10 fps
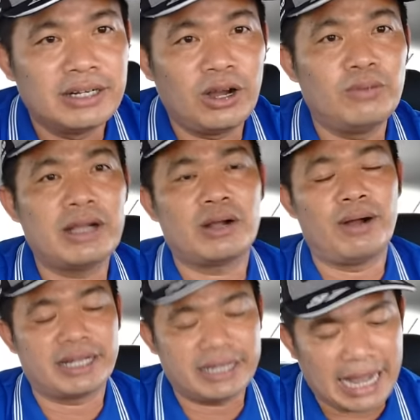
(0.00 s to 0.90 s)
đối với cơ
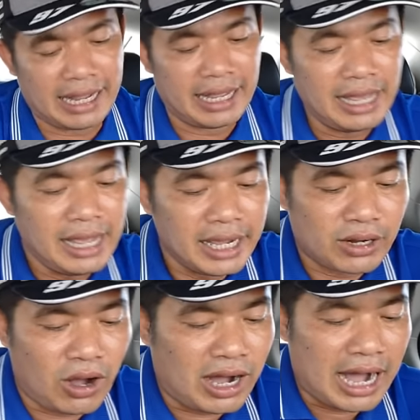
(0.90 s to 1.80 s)
quan chức năng
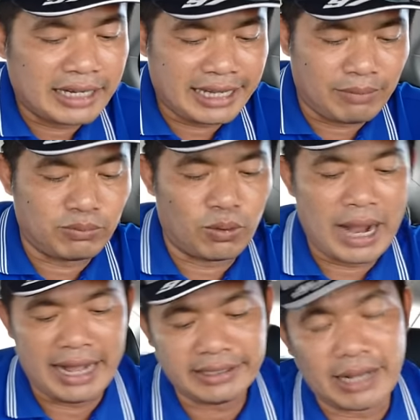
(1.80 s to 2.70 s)
còn ở trong vụ
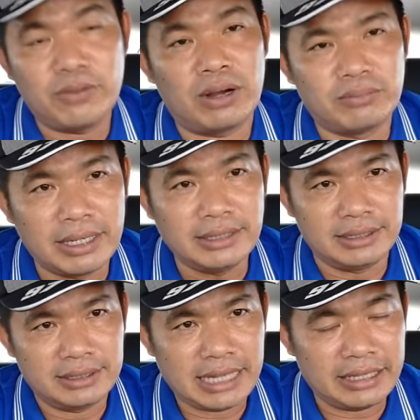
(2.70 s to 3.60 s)
án Tân Hoàng Minh
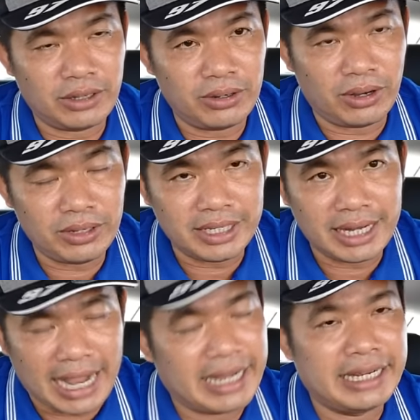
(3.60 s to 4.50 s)
thì tôi nói như thế
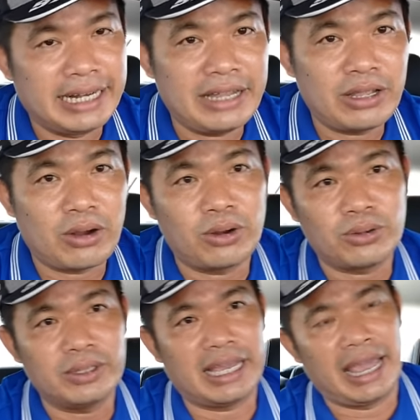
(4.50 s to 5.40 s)
này để cho cô chú
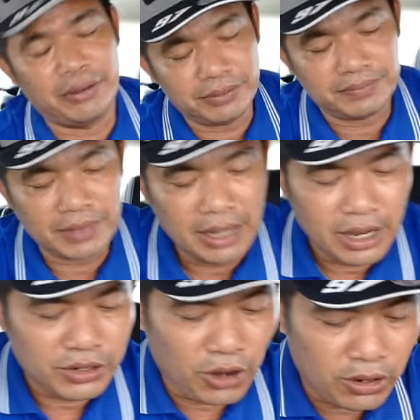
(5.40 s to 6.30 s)
anh chị hiểu
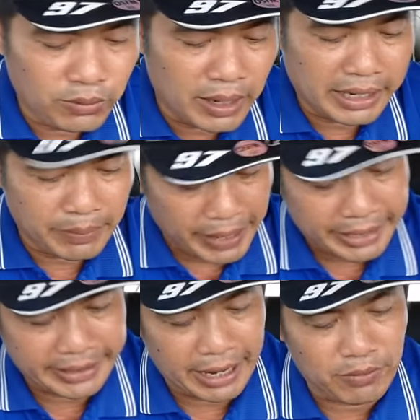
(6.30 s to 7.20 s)
đối với cái việc
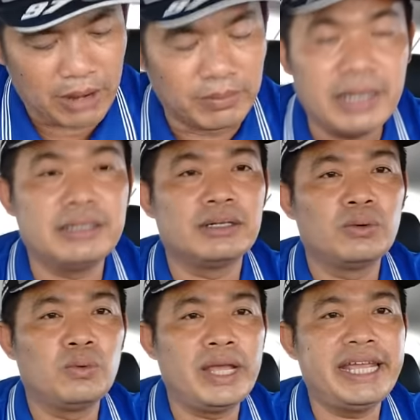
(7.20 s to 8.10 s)
Tân Hoàng Minh
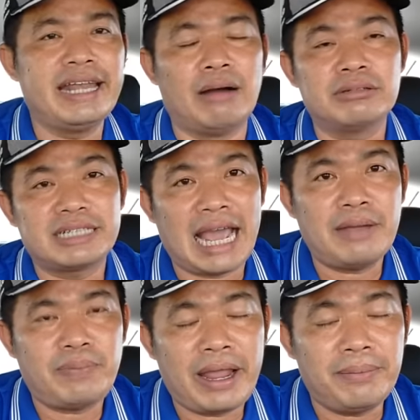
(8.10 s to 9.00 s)
quy động trái
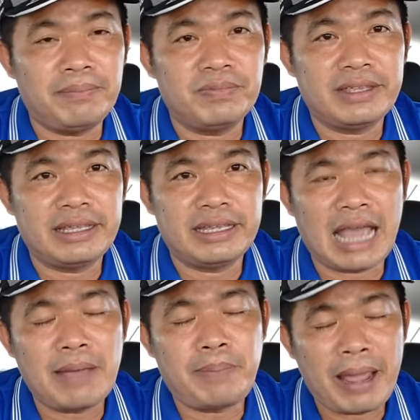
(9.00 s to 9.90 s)
phép
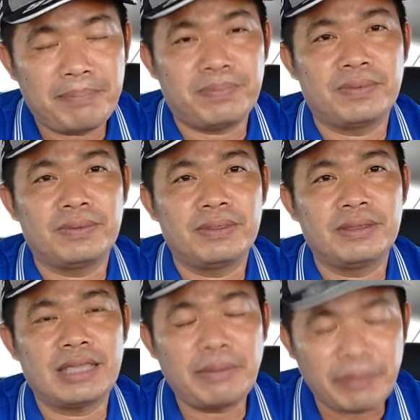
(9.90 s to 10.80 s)
trái phép
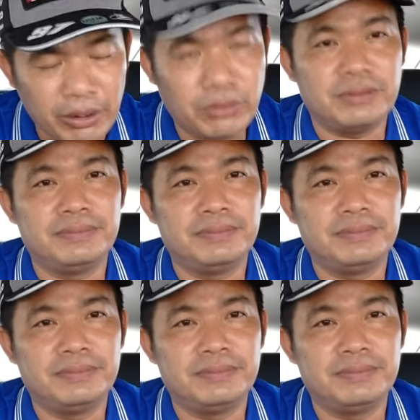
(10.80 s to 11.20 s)
trái phiếu